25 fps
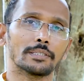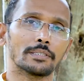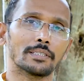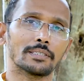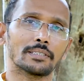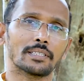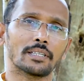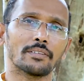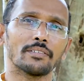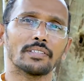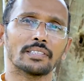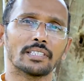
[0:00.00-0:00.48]
పెడతారు
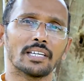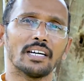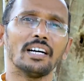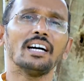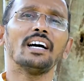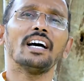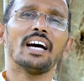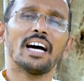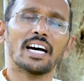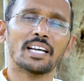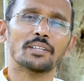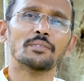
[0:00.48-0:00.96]
తర్వాత
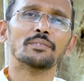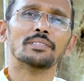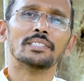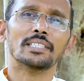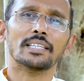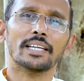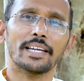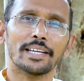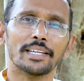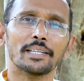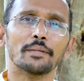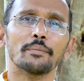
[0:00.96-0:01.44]

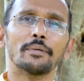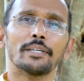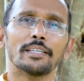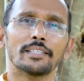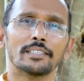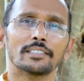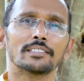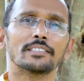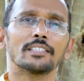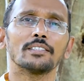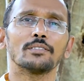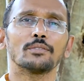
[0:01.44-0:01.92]
అనవసరంగా
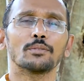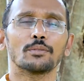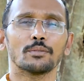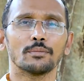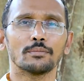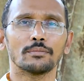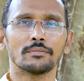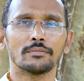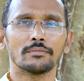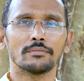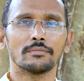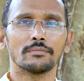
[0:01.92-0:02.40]
యాంటీబయాటిక్స్ ఎందుకు
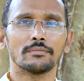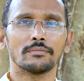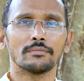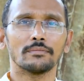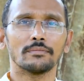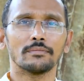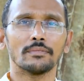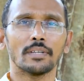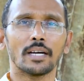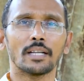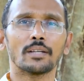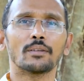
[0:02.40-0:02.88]

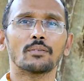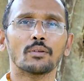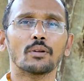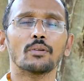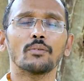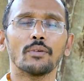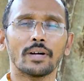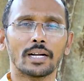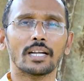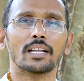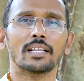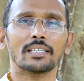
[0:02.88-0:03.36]
అన్ని
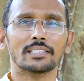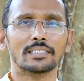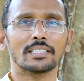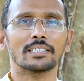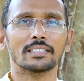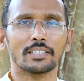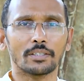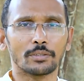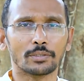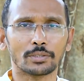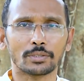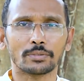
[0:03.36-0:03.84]
రోజులు
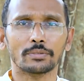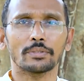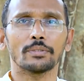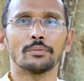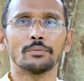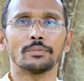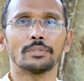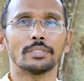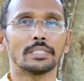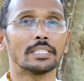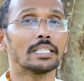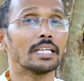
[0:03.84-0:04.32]
వాడాల్సినంత అవసరమే
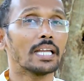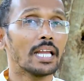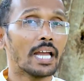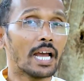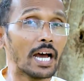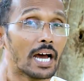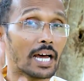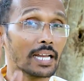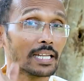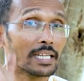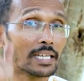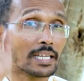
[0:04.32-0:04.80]
ఉంది
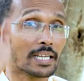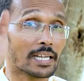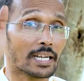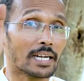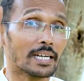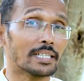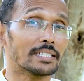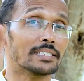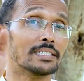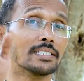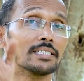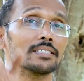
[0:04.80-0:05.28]
అనే
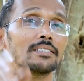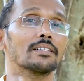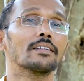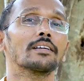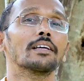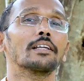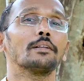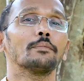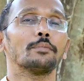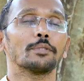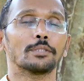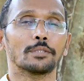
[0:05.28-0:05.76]

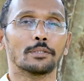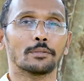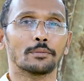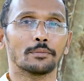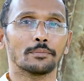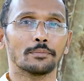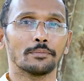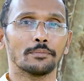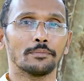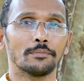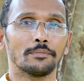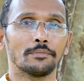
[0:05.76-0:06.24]
కాన్షియస్లోకి వెళ్ళిపోతారు
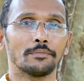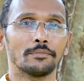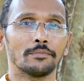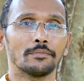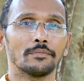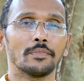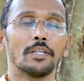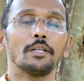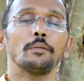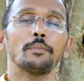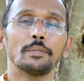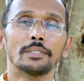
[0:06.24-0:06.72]

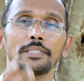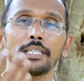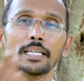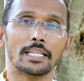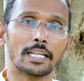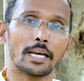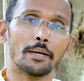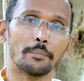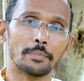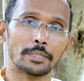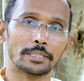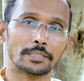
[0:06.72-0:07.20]
వెళ్ళిపోయి
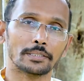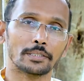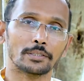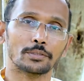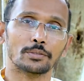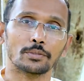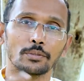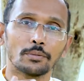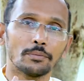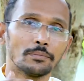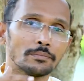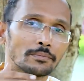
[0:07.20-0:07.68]
దాన్ని ఆపేస్తారు
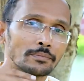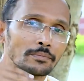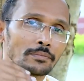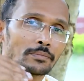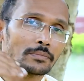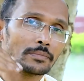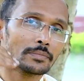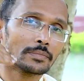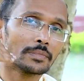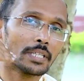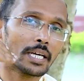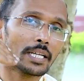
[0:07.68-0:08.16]
సో
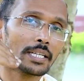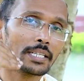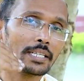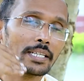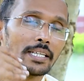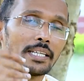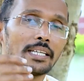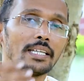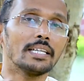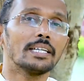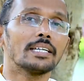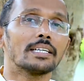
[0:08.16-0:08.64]

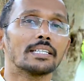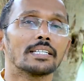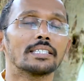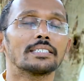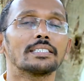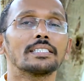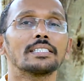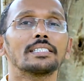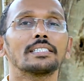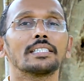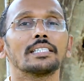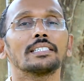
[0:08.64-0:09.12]
దానికి
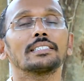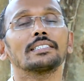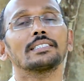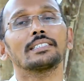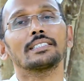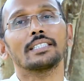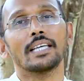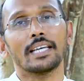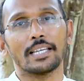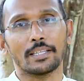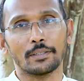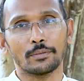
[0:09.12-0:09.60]
రెసిస్టెన్స్
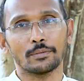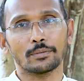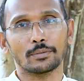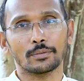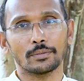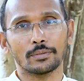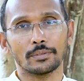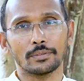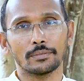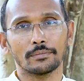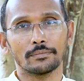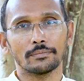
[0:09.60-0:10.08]

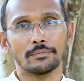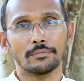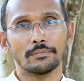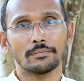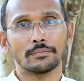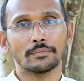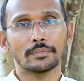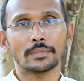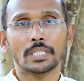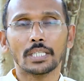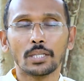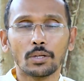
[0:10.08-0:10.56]
తయారవుతుంది
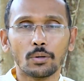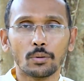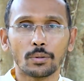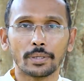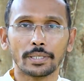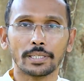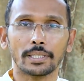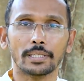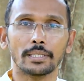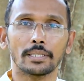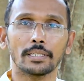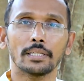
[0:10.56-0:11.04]

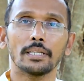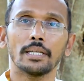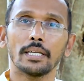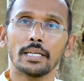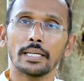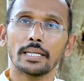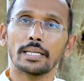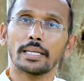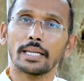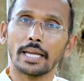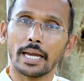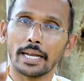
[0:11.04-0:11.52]
ఇంకొకటి
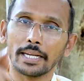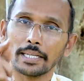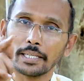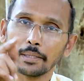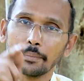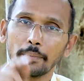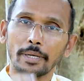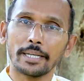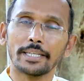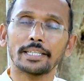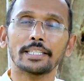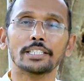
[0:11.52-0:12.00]
ఈ
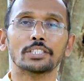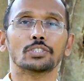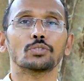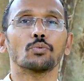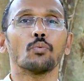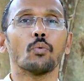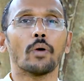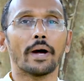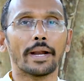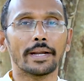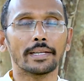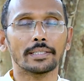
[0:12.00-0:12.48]
యాంటీబయాటిక్స్
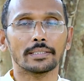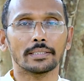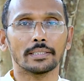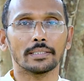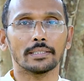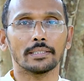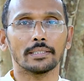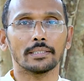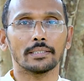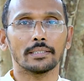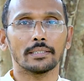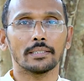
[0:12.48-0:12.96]
వాడితే